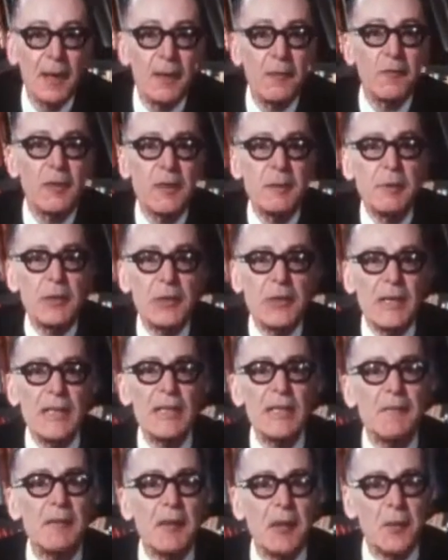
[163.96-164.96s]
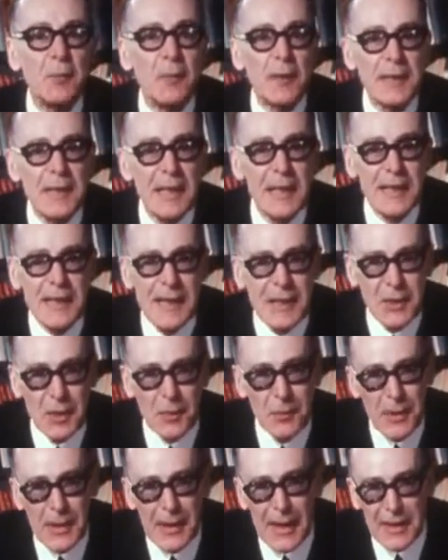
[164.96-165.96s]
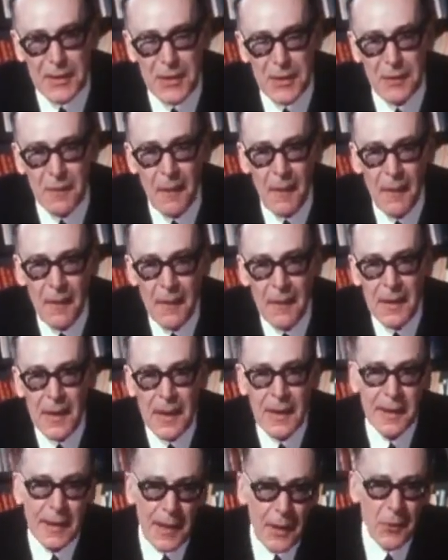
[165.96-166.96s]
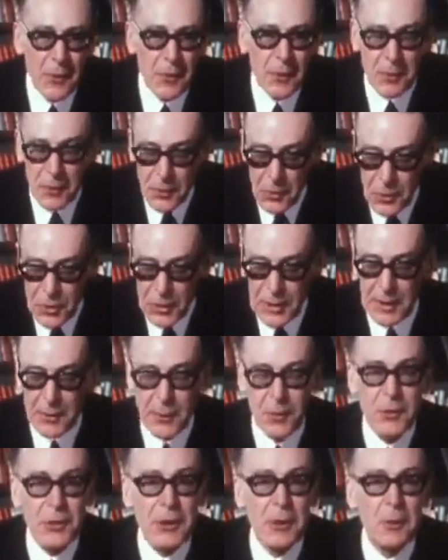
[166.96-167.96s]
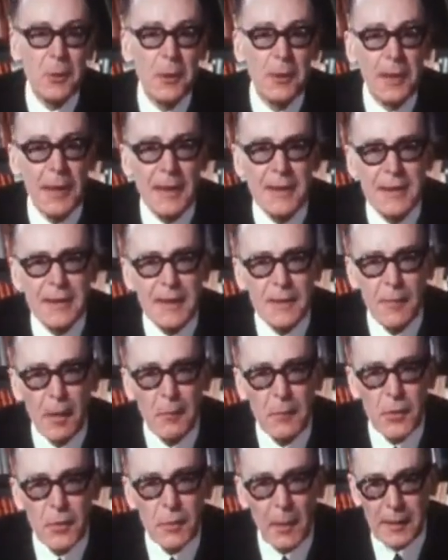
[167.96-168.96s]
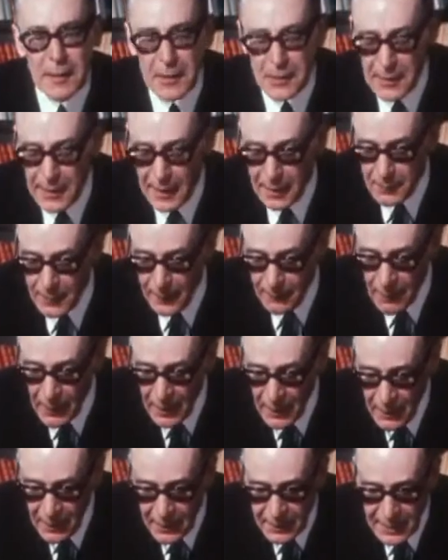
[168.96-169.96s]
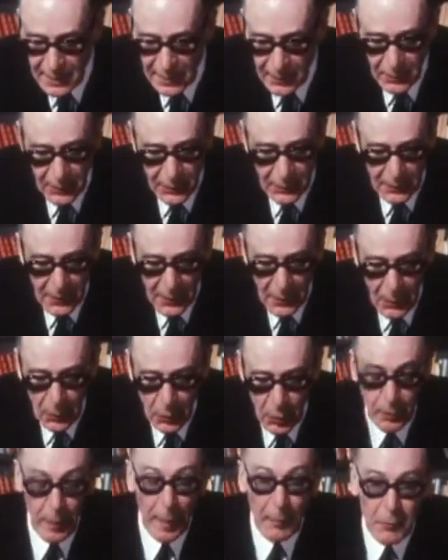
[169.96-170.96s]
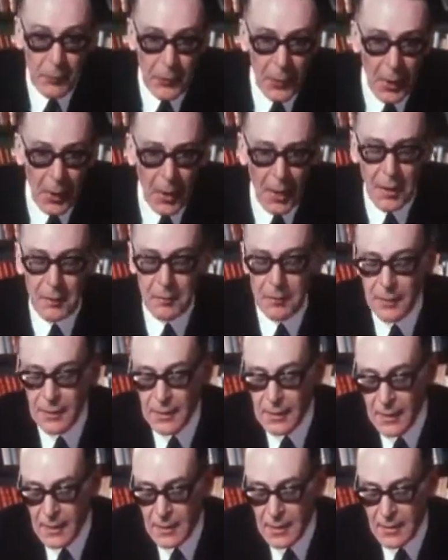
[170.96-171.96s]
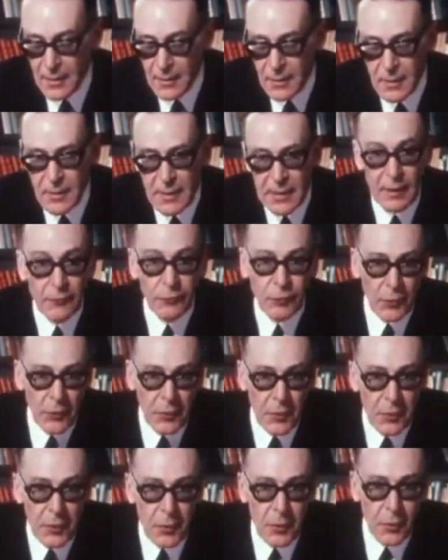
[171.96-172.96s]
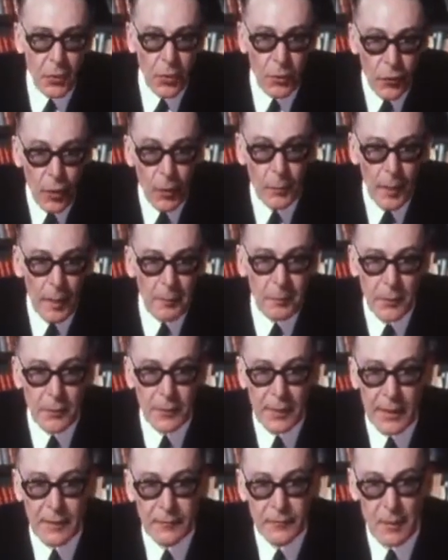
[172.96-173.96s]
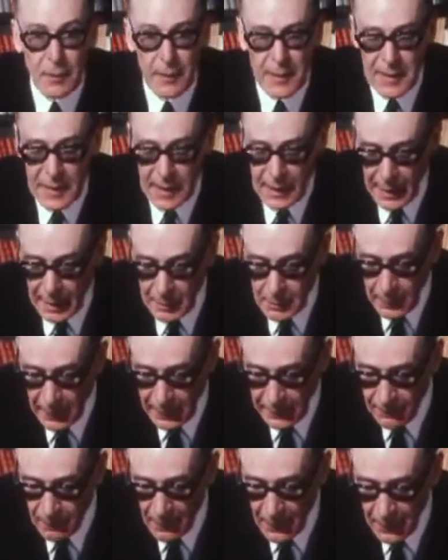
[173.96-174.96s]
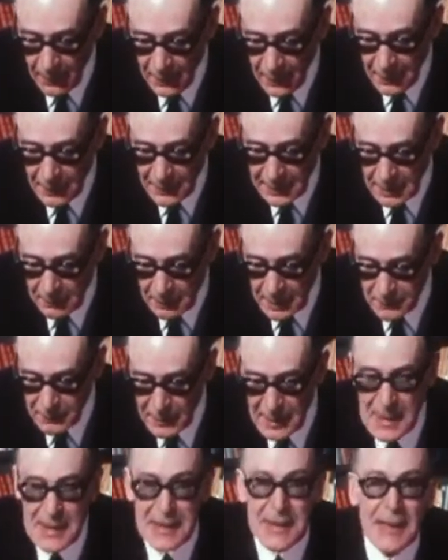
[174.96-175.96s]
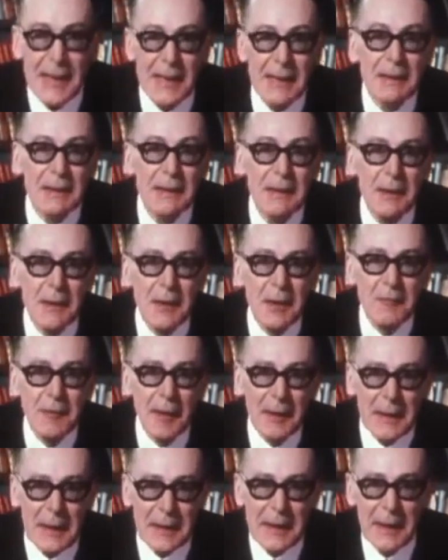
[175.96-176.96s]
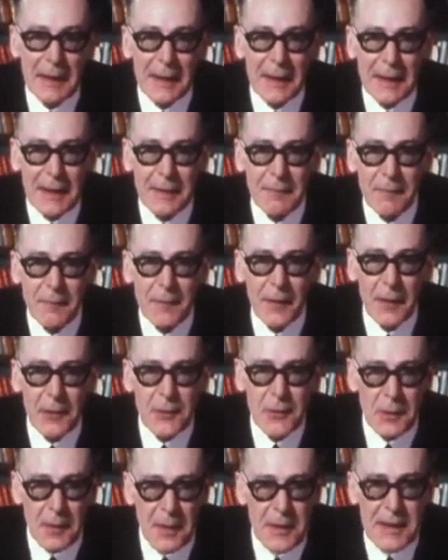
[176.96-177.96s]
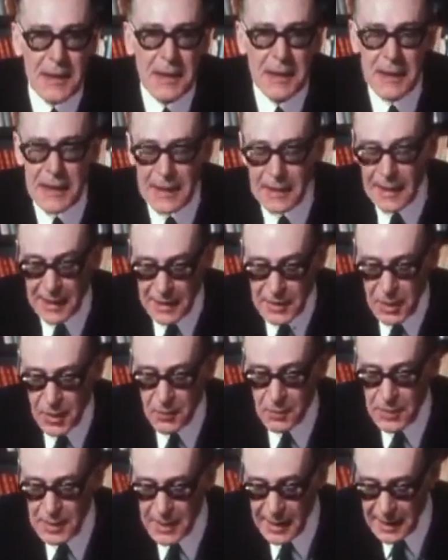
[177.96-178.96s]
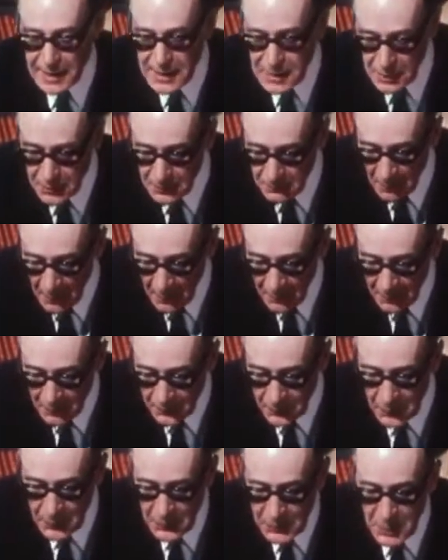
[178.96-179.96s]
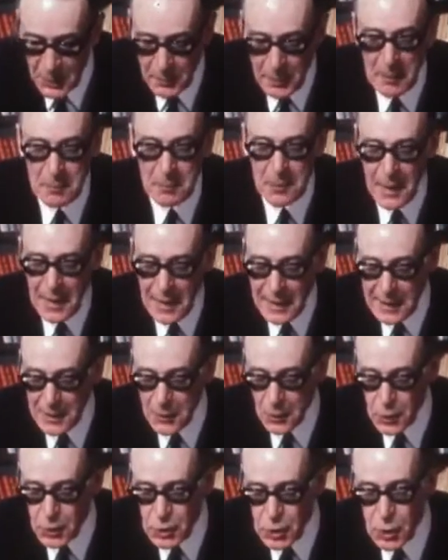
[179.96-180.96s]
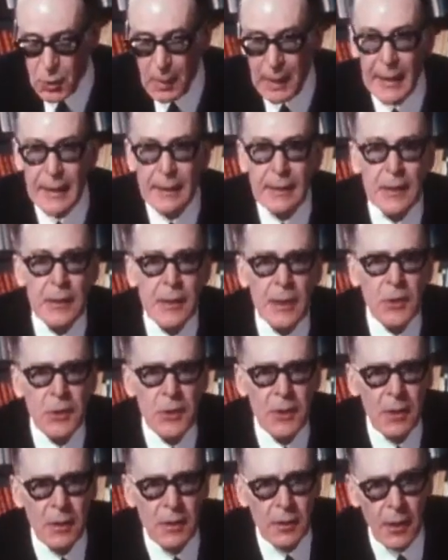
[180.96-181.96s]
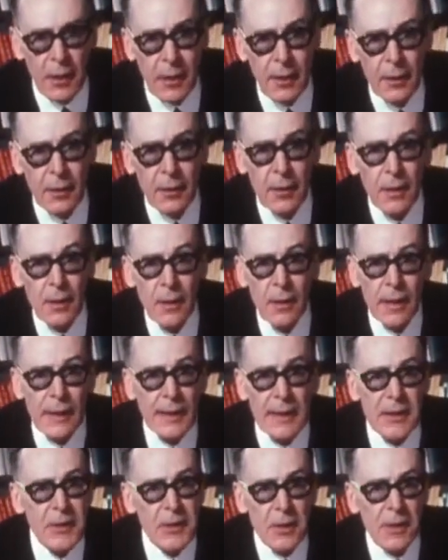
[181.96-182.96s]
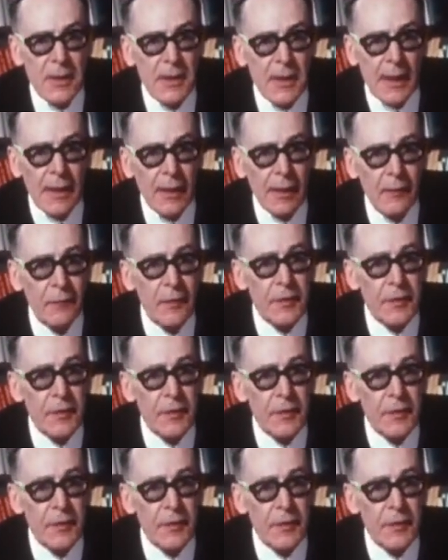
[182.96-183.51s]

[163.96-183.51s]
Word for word: Alors vous imaginez, ça va recommencer les excommunications. Et il y en a une que j'ai, dont j'ai lu le texte qui m'amuse particulièrement, c'est que le pape de Rome, qui est furieux du nouveau pape qu'on a fabriqué à bas, qui s'appelle Félix V, va déclarer dans une encyclique d'excommunication que ce pape-là est le jouet des enchanteurs et des sorcières.